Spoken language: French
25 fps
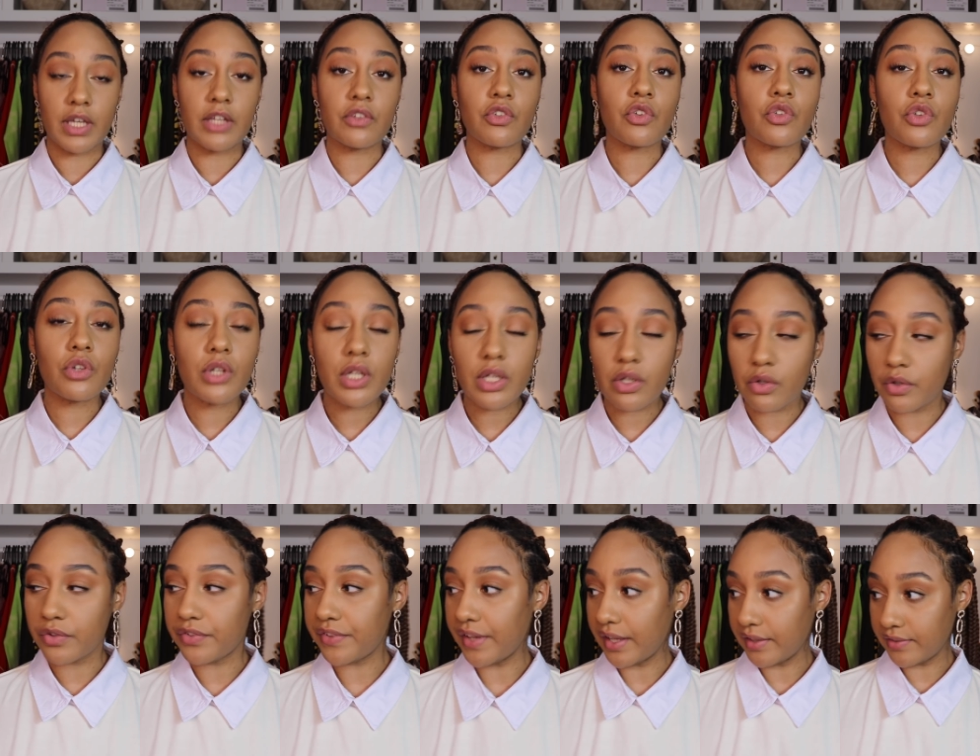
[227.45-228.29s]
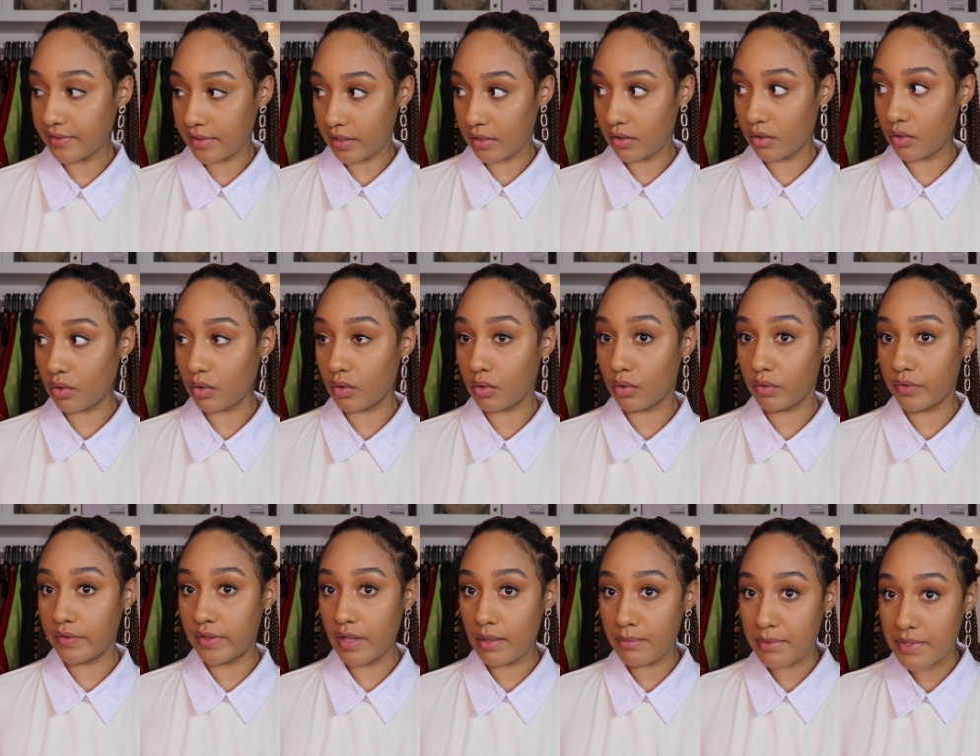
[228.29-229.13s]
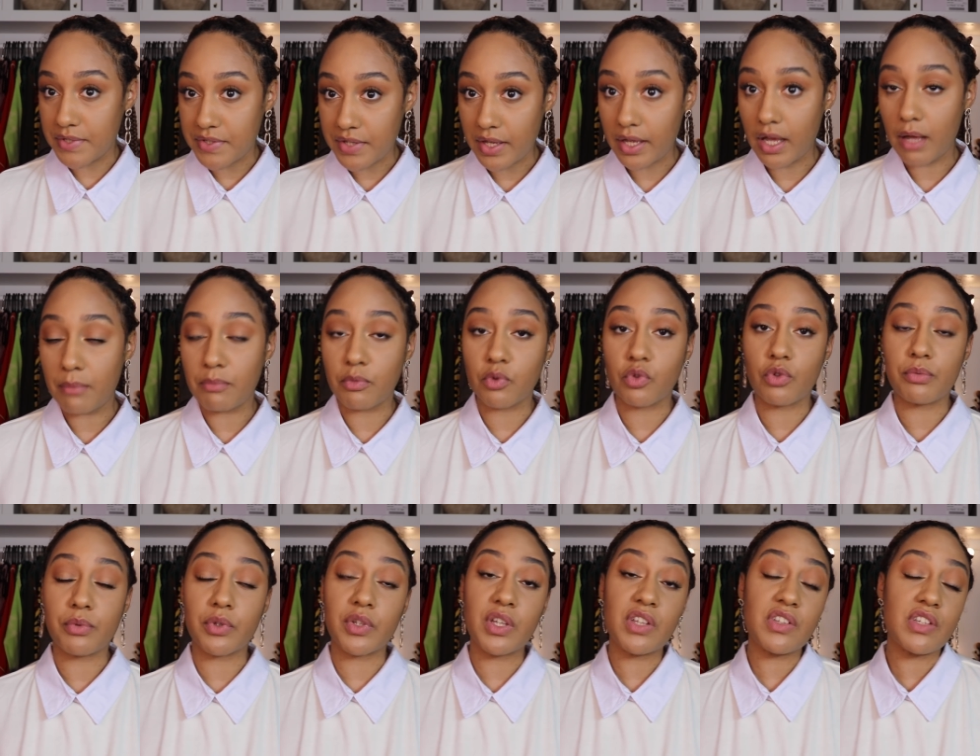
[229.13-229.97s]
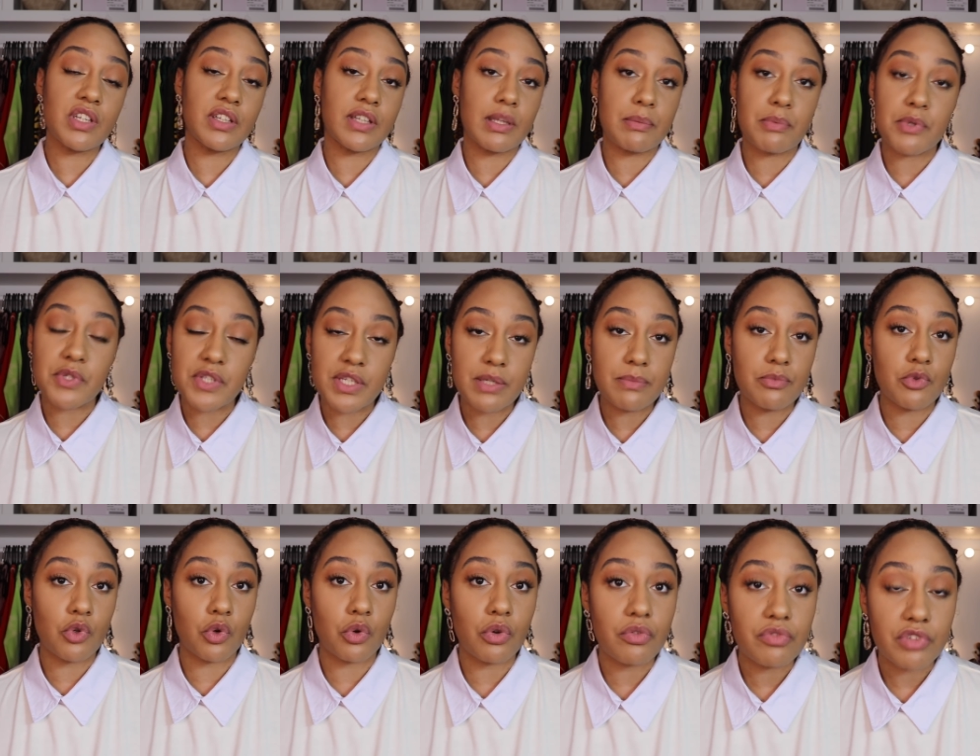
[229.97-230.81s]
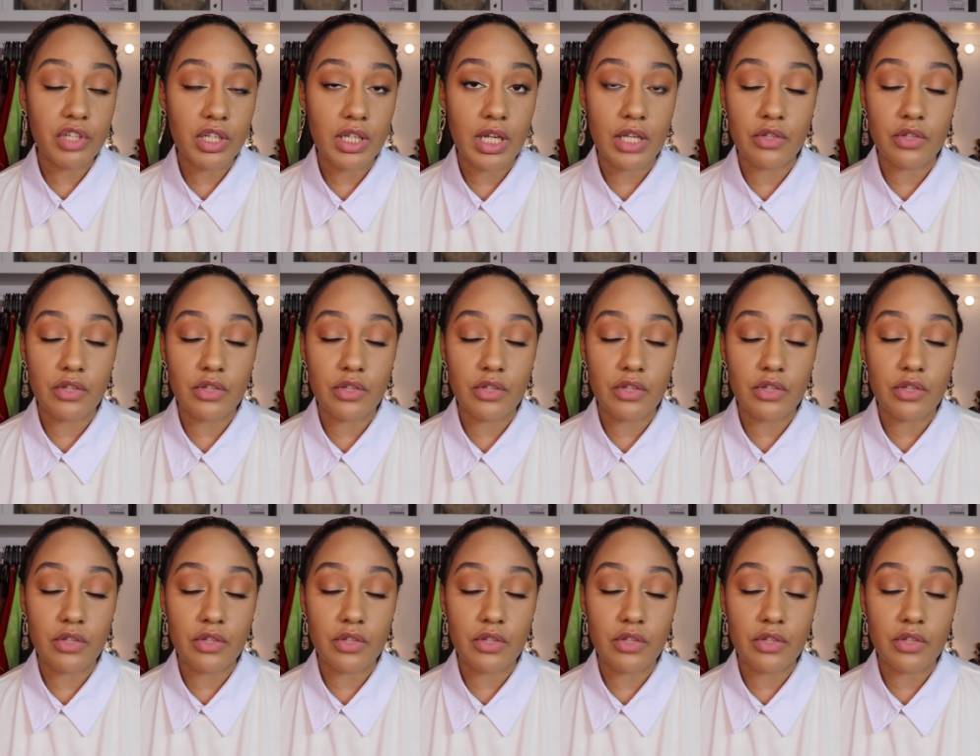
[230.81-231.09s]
Étant donné que certains en DM Instagram m'ont demandé s'il était possible de revenir